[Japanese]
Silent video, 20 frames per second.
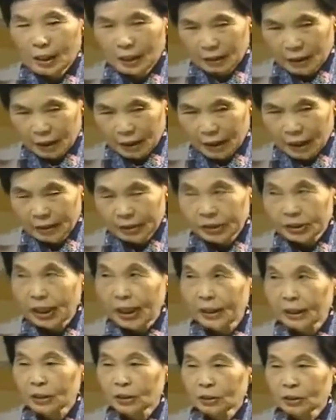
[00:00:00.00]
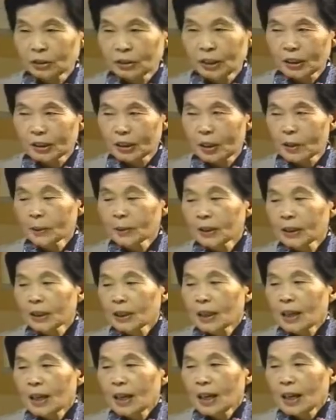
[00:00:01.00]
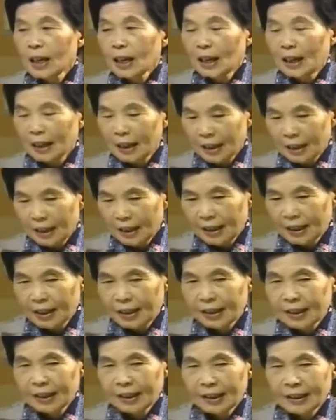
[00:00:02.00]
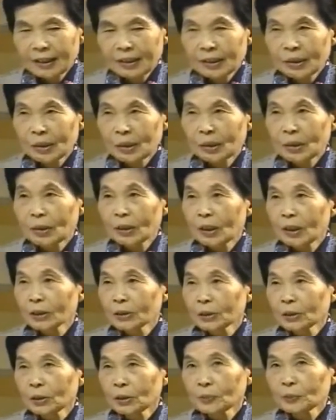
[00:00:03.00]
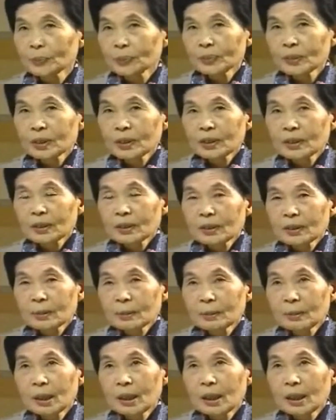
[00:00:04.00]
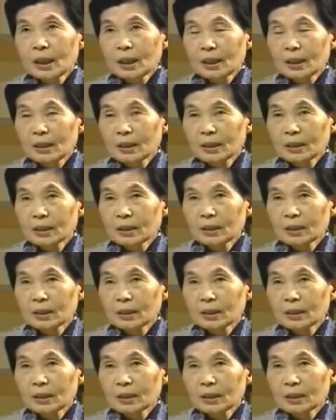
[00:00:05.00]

じゃほった言うてねああのまあ